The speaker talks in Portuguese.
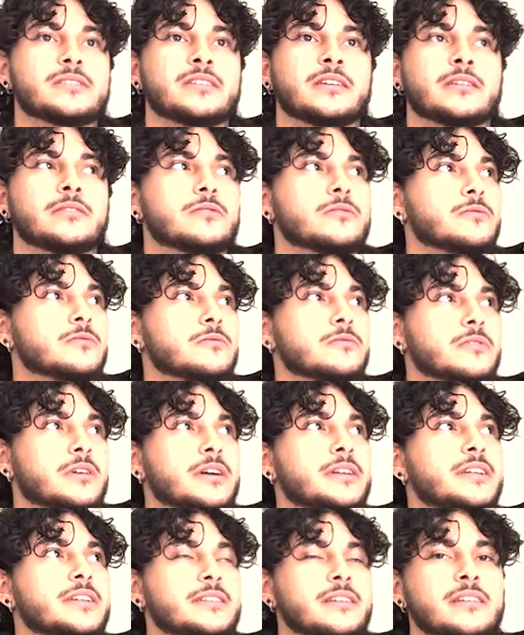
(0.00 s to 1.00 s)
desenhando com
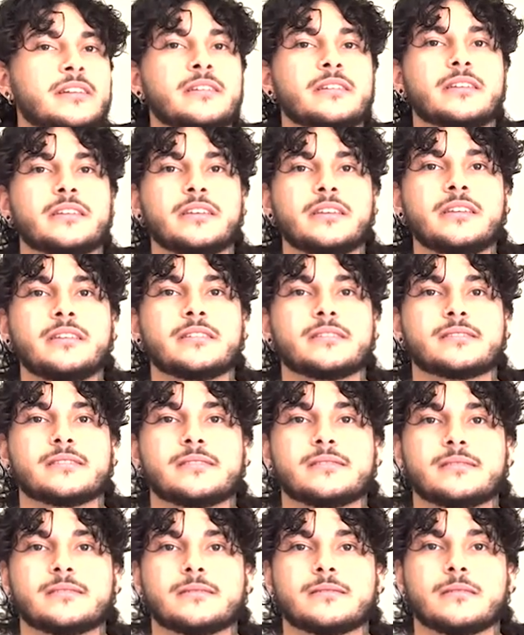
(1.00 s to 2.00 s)
caneta nanquim,
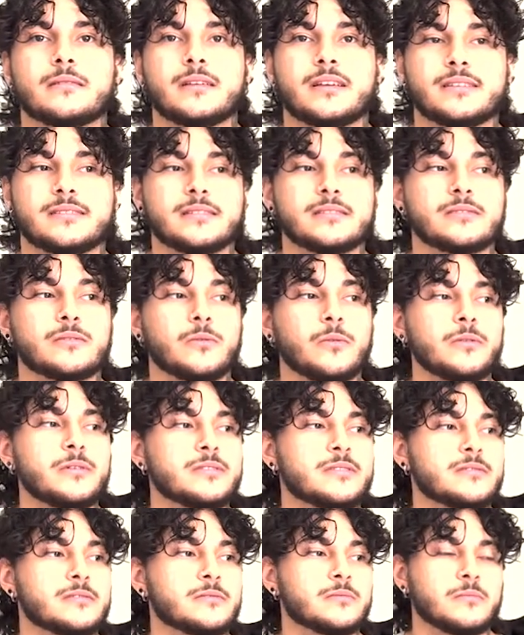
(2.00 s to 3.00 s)
essas, essas
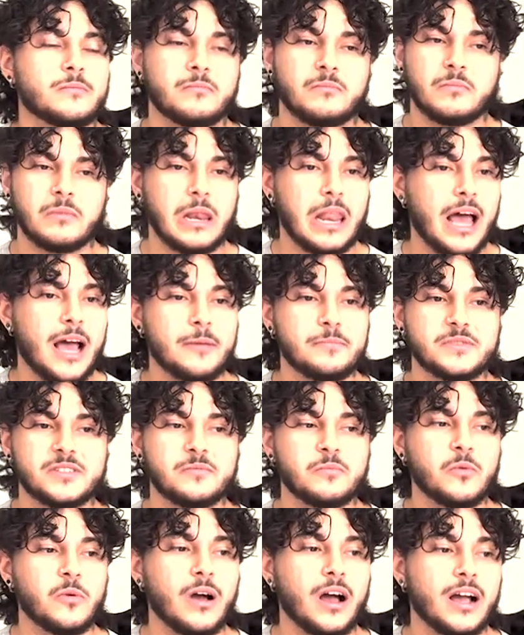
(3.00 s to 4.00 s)
coisas, lápis
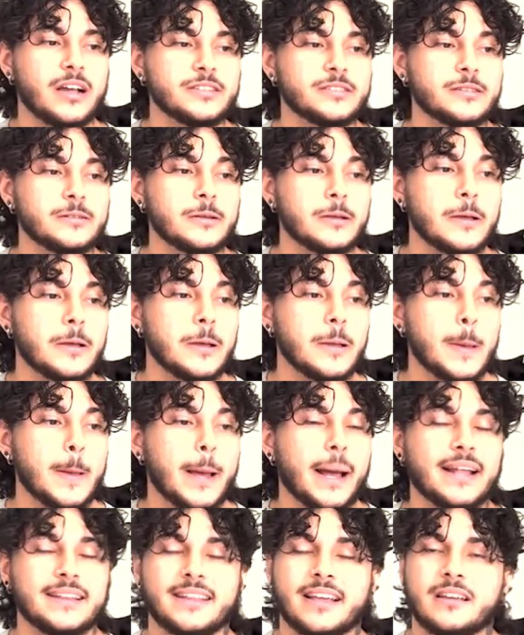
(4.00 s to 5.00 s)
e borracha,
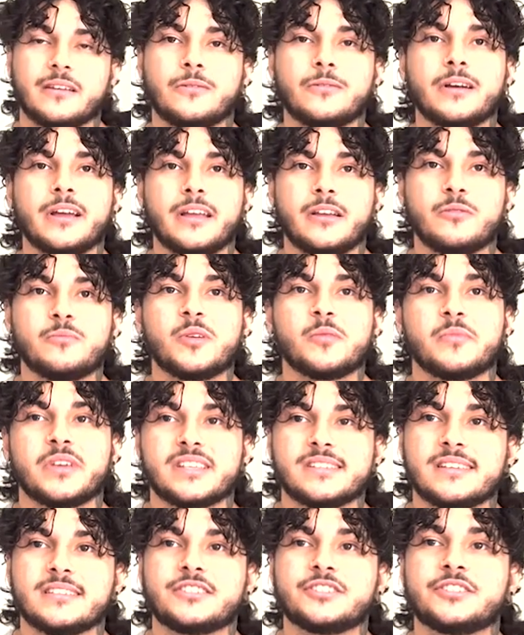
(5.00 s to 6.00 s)
até que eu ganhei uma
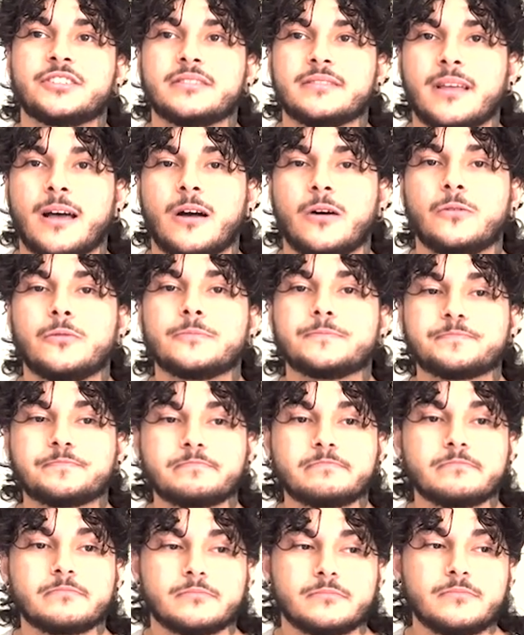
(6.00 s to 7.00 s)
mesa digital
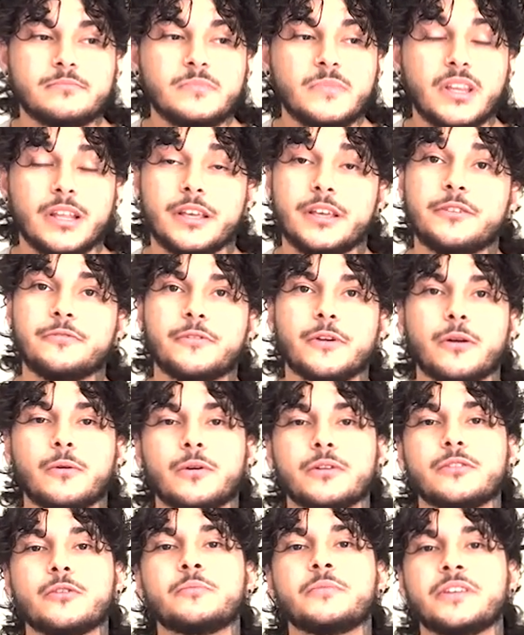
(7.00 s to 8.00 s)
e foi
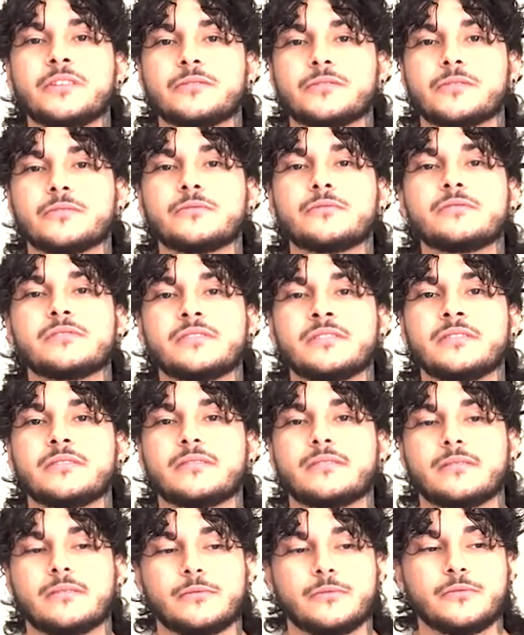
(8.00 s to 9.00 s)
quando eu me introduzi
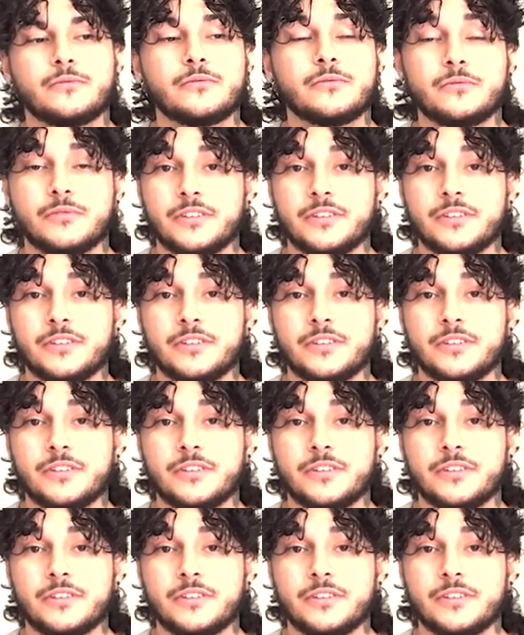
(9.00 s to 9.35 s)
no